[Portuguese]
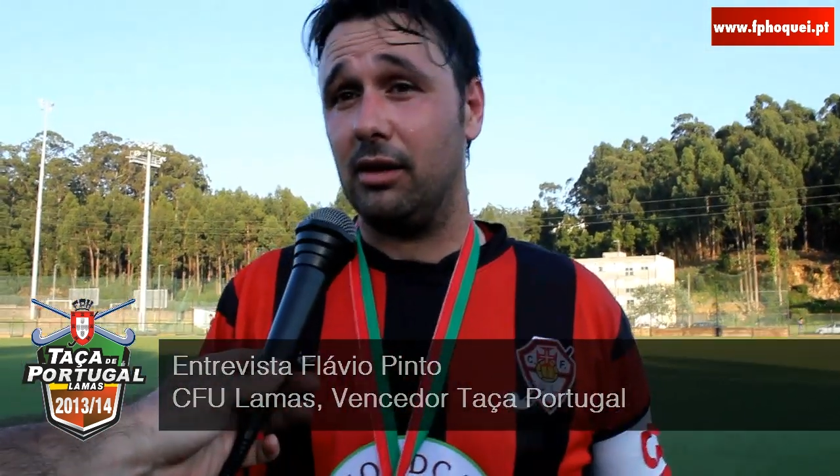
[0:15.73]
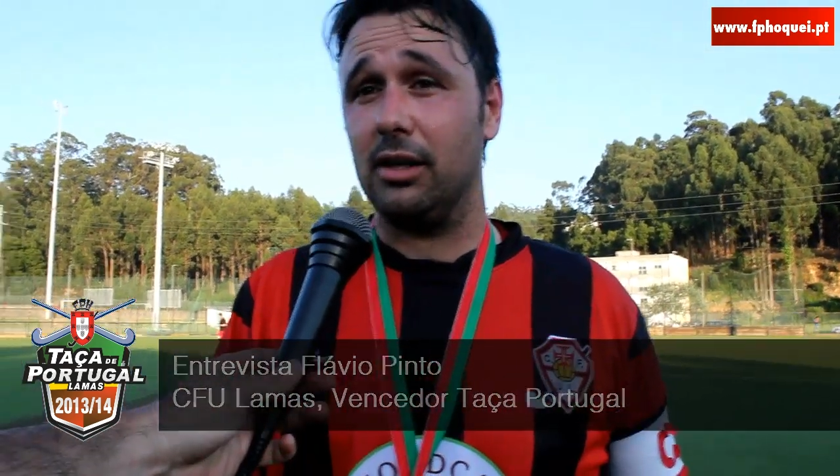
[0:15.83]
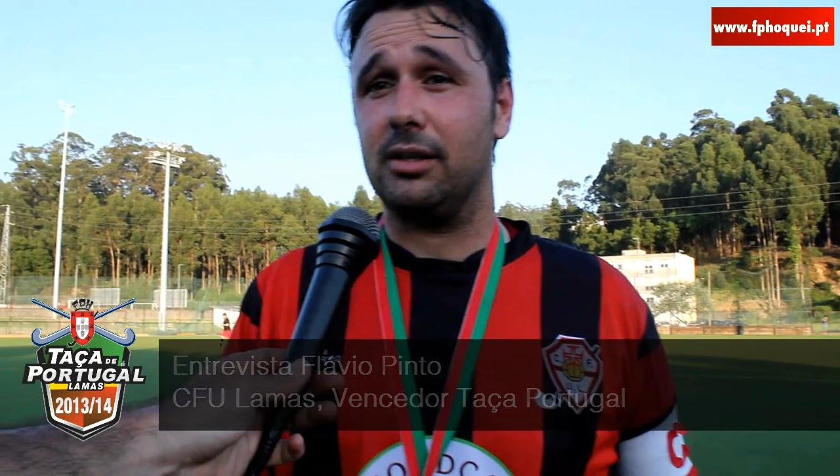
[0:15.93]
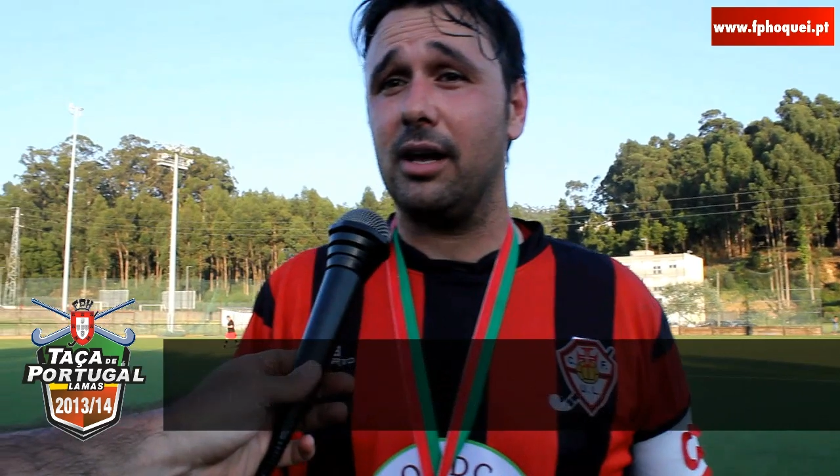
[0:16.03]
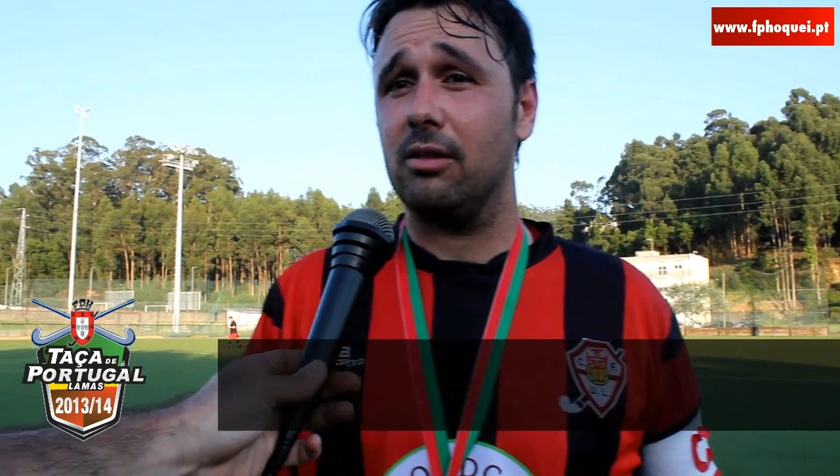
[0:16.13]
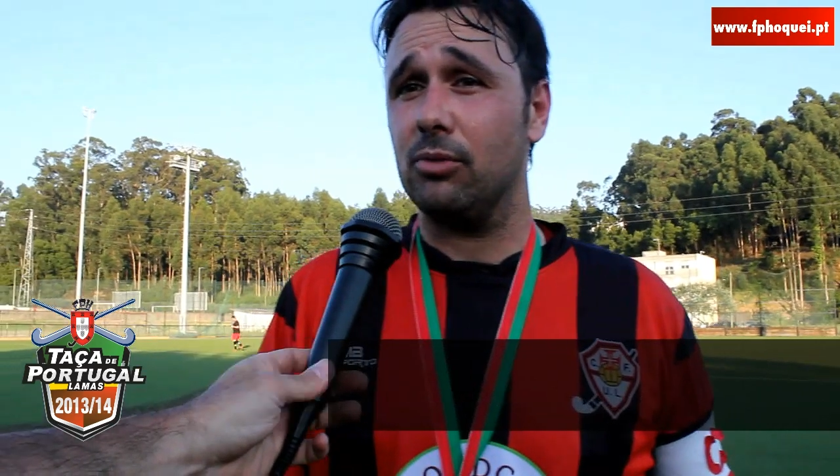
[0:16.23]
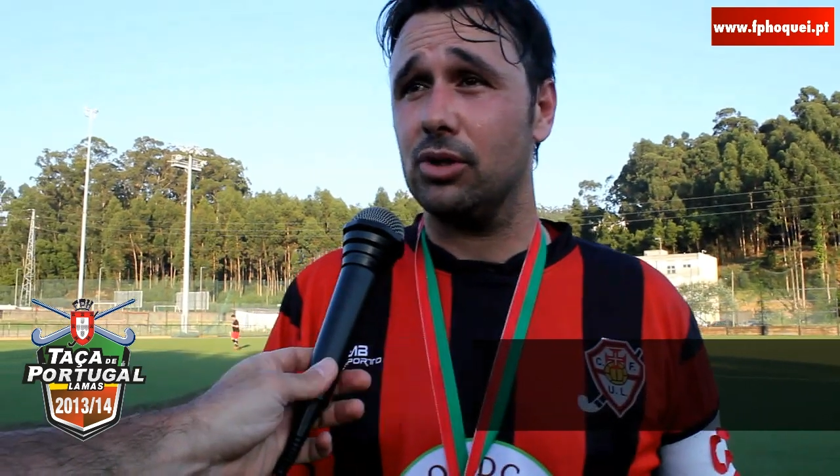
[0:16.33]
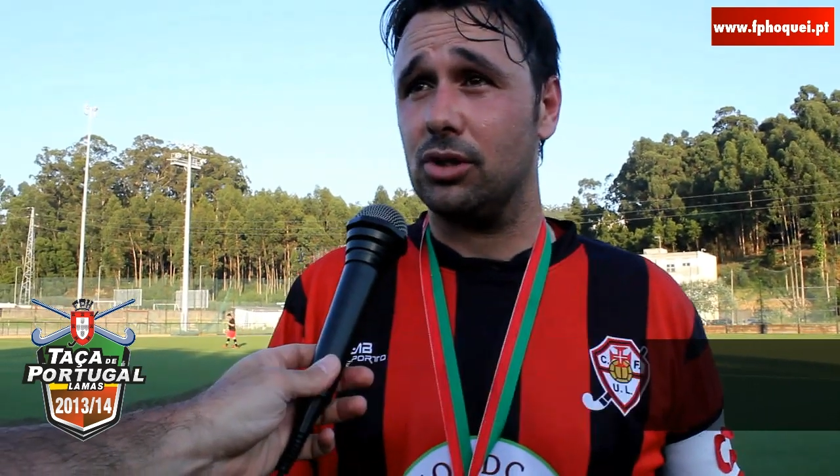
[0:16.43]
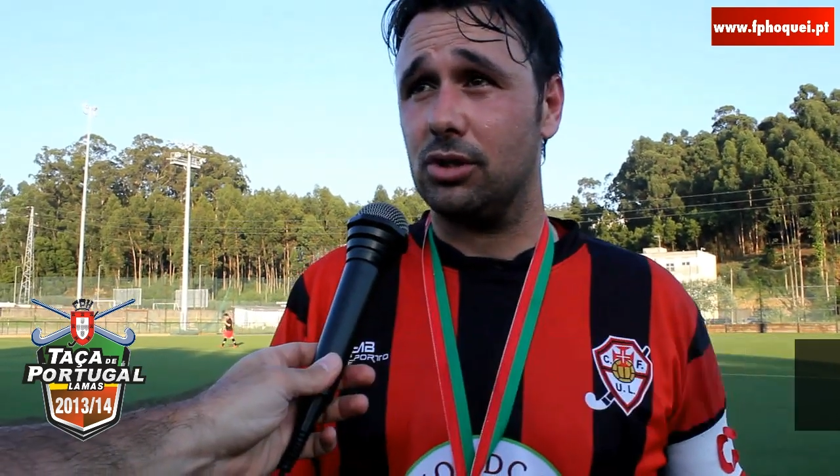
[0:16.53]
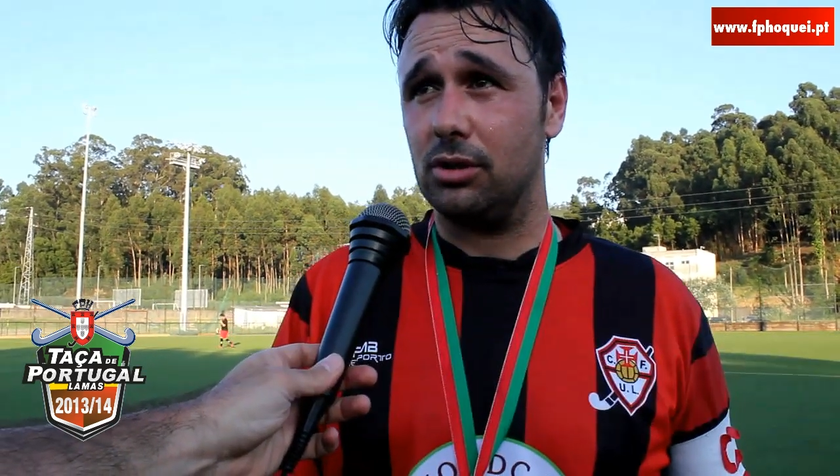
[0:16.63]
dilatado,
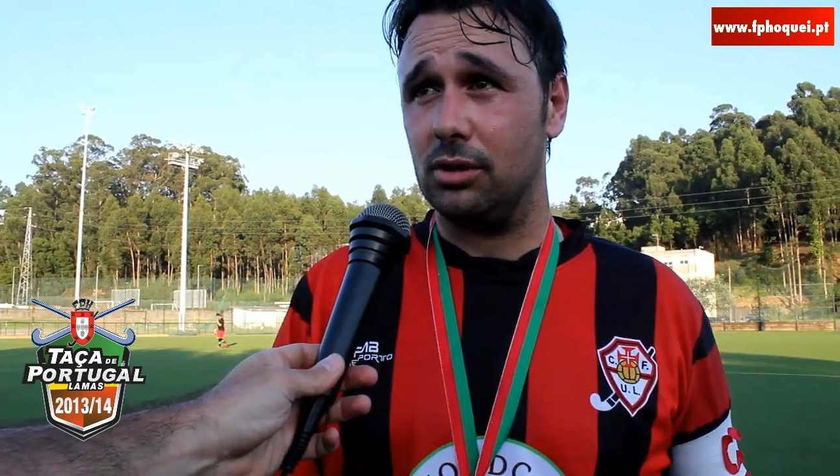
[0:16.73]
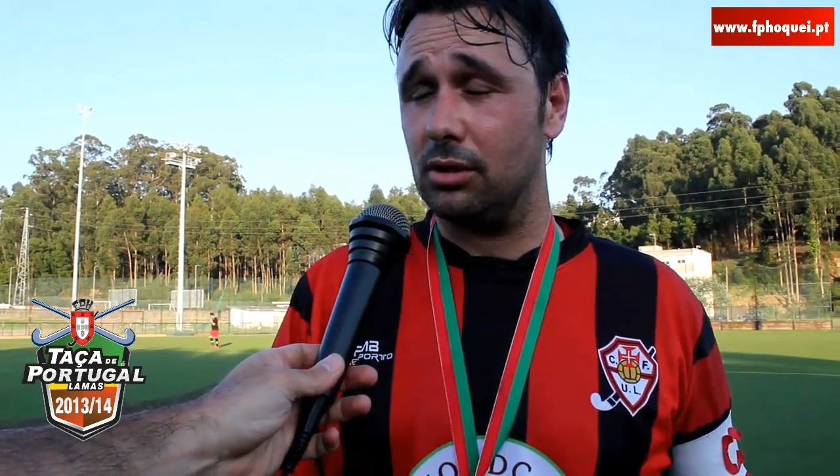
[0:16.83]
mas uh,